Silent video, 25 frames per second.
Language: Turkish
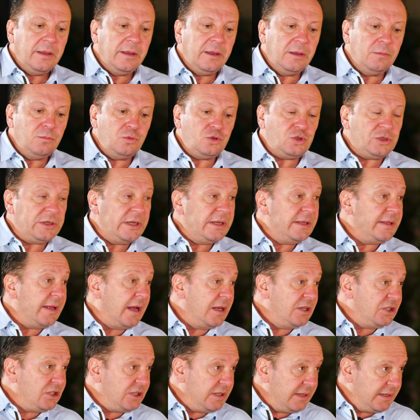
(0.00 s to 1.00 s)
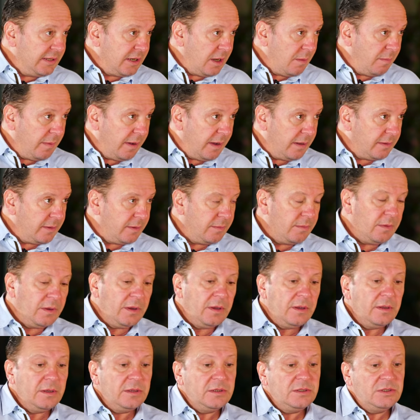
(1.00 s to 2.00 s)
E, müşteri tercihlerine bağlı.
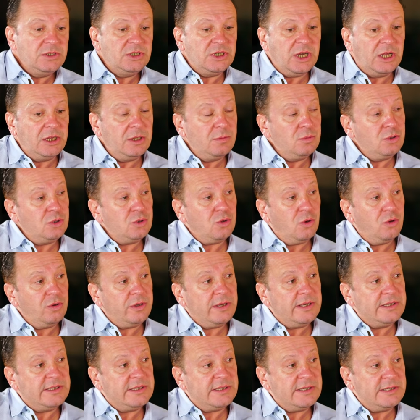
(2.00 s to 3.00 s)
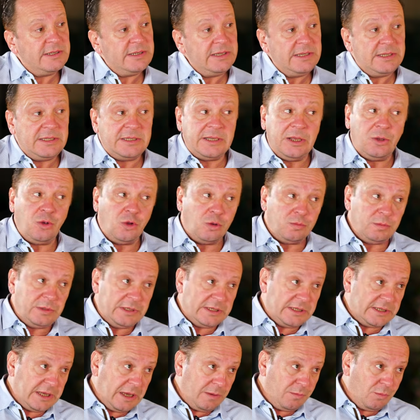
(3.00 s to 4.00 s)
Canlı müzik orkestrası isteniyor mu
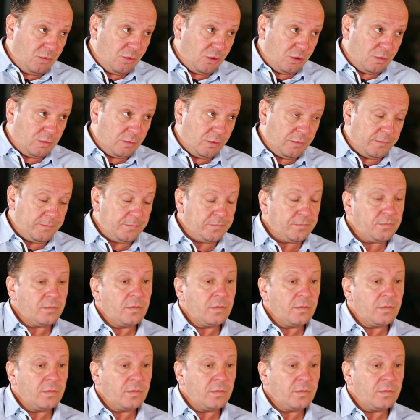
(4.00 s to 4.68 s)
istenmiyor mu?